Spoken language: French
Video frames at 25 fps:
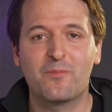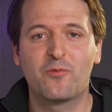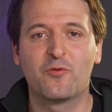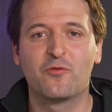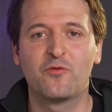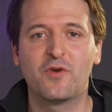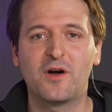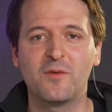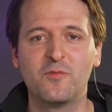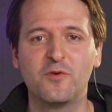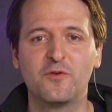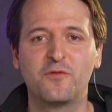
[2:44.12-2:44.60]

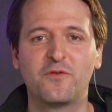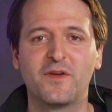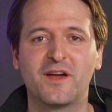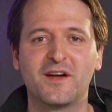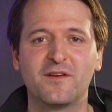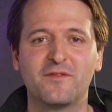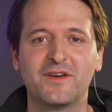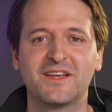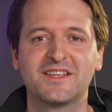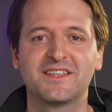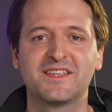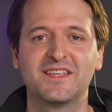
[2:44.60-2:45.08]
pouvoir me
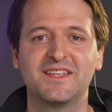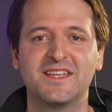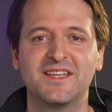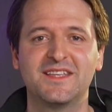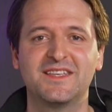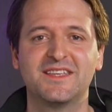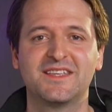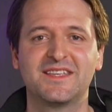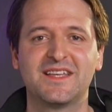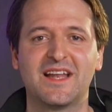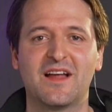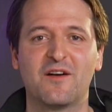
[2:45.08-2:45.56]
faire vacciner
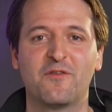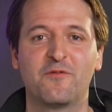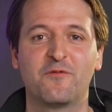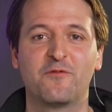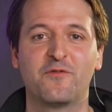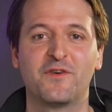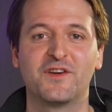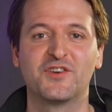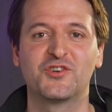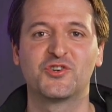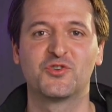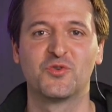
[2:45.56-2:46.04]
d'ici la
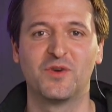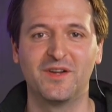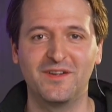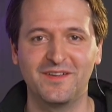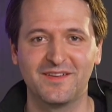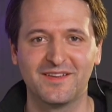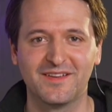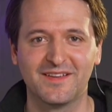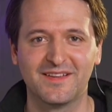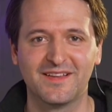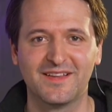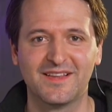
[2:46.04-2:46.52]
fin
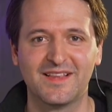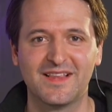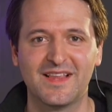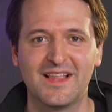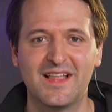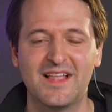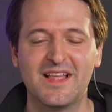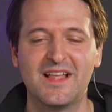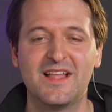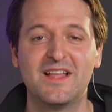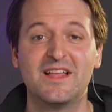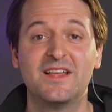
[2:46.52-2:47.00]
juin.
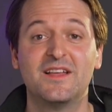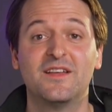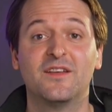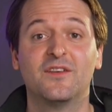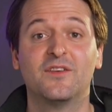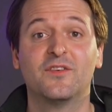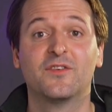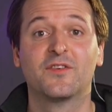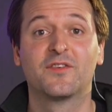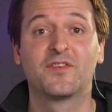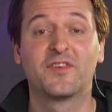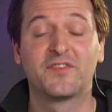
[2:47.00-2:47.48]

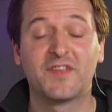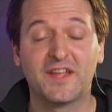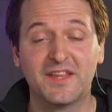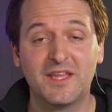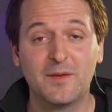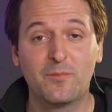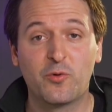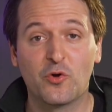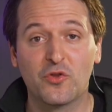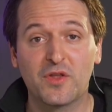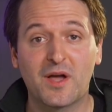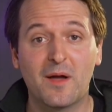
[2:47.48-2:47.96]
Ça
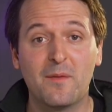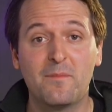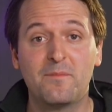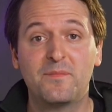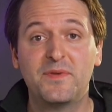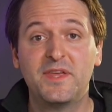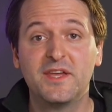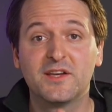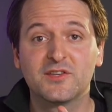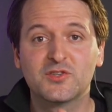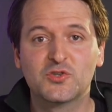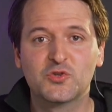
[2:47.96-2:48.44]
dépendra
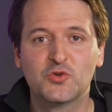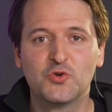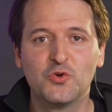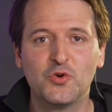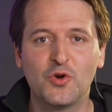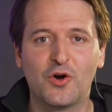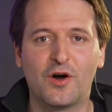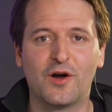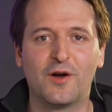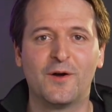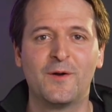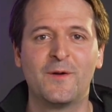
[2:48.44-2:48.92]
bien
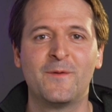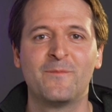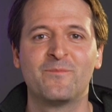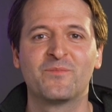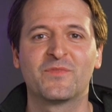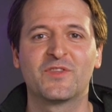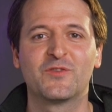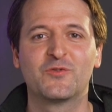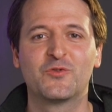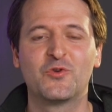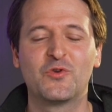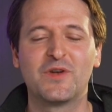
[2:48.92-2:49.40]
sûr
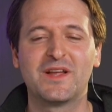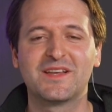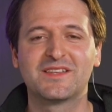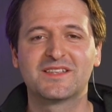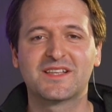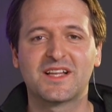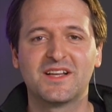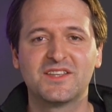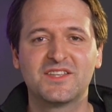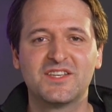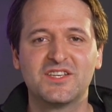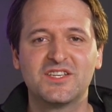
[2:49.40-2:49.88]
de la
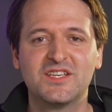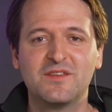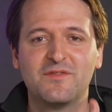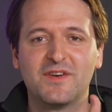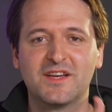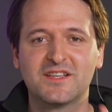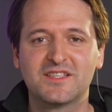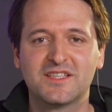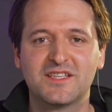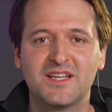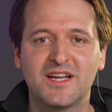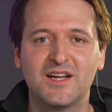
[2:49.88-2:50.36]
stratégie
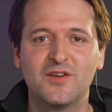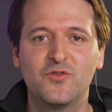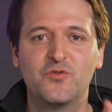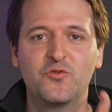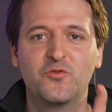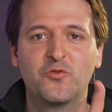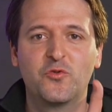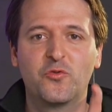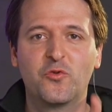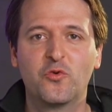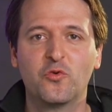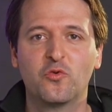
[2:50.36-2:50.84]
vaccinale
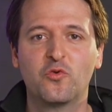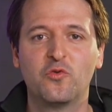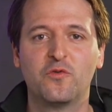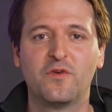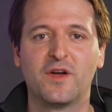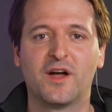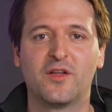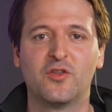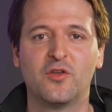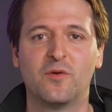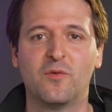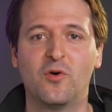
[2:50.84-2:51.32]
du
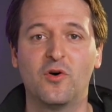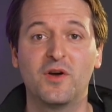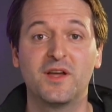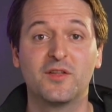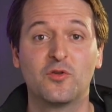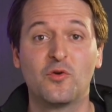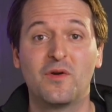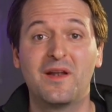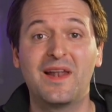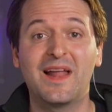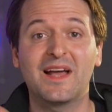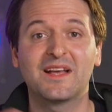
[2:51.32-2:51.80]
gouvernement et
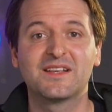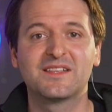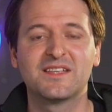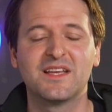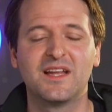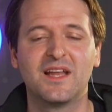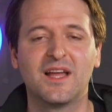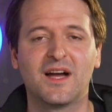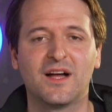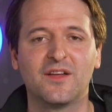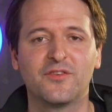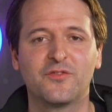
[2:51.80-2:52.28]
de
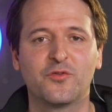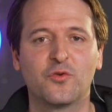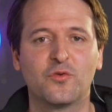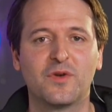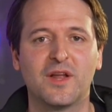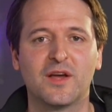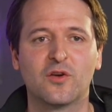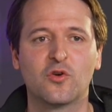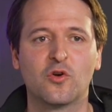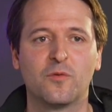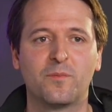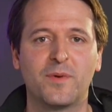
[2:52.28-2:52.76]
l'accélération de
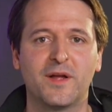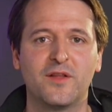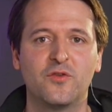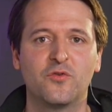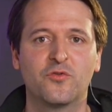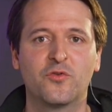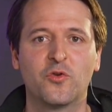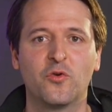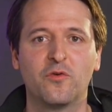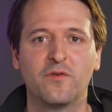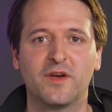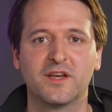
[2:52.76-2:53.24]
la campagne
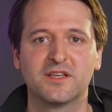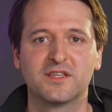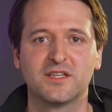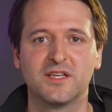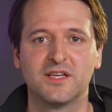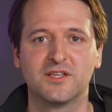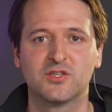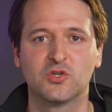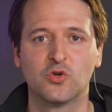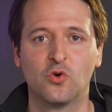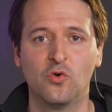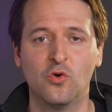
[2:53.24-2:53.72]
de
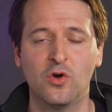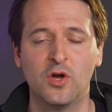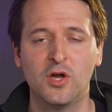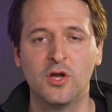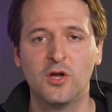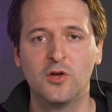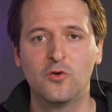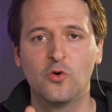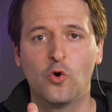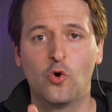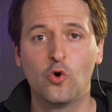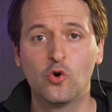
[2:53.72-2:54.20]
vaccination.
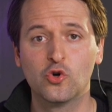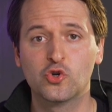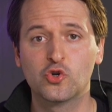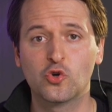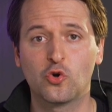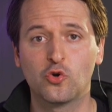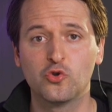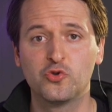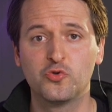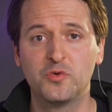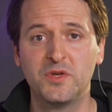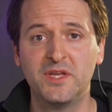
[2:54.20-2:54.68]

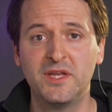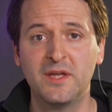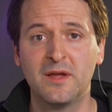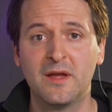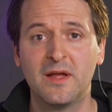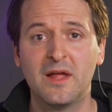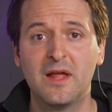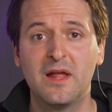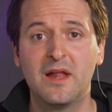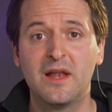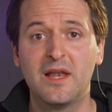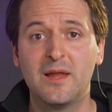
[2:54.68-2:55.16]
Aujourd'hui,
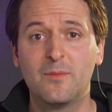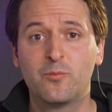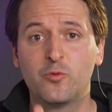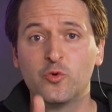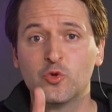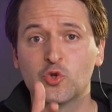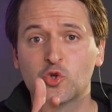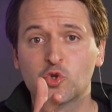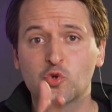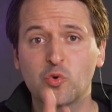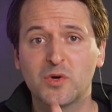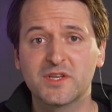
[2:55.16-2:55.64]
les plus
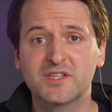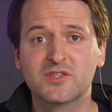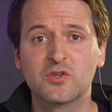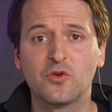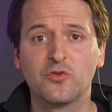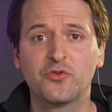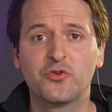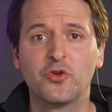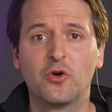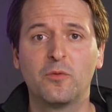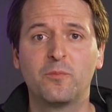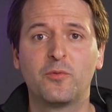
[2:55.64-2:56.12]
de
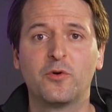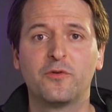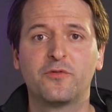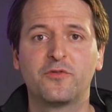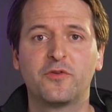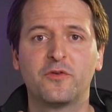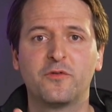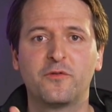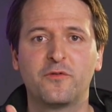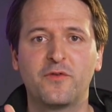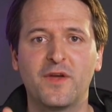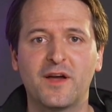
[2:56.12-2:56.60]
60 ans peuvent
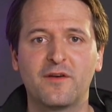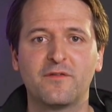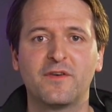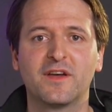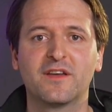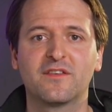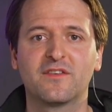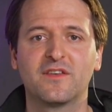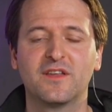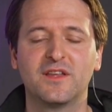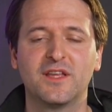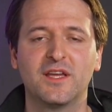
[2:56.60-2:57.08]
se faire
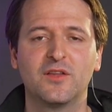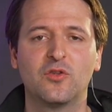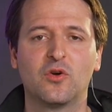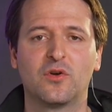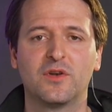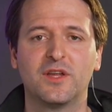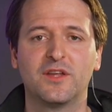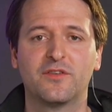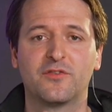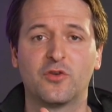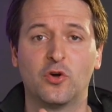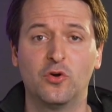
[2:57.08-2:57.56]
vacciner dans
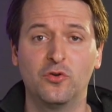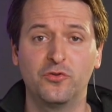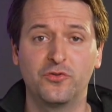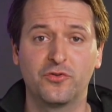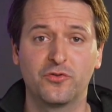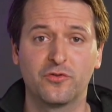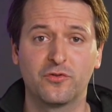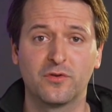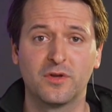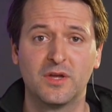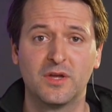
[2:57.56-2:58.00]
les centres.